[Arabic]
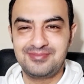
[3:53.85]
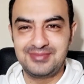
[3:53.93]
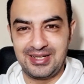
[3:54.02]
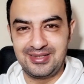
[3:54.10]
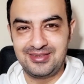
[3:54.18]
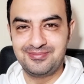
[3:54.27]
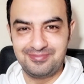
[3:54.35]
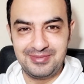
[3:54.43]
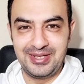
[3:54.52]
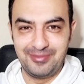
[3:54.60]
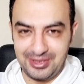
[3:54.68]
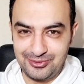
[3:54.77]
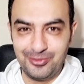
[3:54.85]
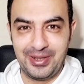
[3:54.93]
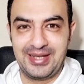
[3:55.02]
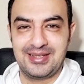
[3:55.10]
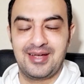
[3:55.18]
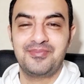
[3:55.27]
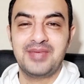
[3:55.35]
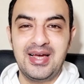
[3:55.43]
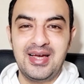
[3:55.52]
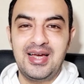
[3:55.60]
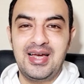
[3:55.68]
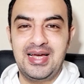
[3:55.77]
يعني هي مكتوبه كده
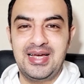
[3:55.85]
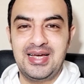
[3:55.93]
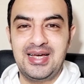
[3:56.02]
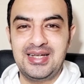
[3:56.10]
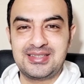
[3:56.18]
آه،